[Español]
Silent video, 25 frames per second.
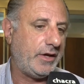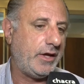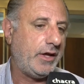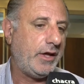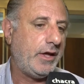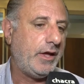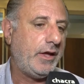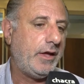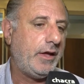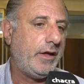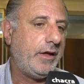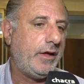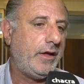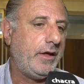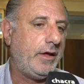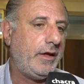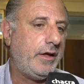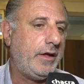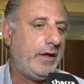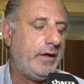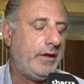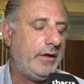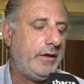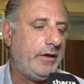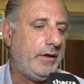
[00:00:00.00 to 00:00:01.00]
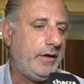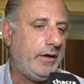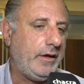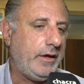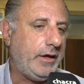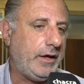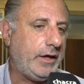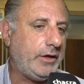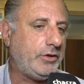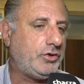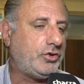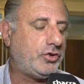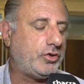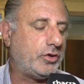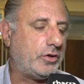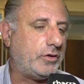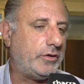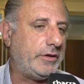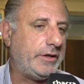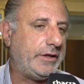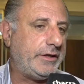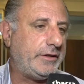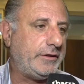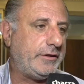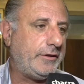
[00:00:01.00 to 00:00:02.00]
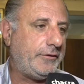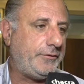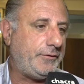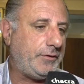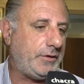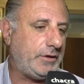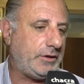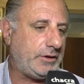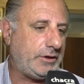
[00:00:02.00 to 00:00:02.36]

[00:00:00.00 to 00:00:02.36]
¿Es, ¿Es, el mismo? ¿Se ha reformulado